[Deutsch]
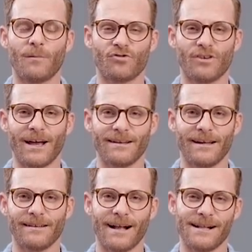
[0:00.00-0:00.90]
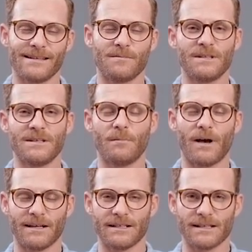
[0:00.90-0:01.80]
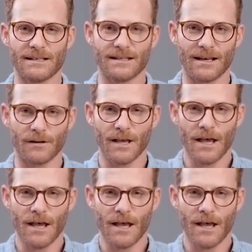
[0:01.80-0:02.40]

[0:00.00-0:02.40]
am Start hatte, als ich mich in die Bahn gesetzt habe.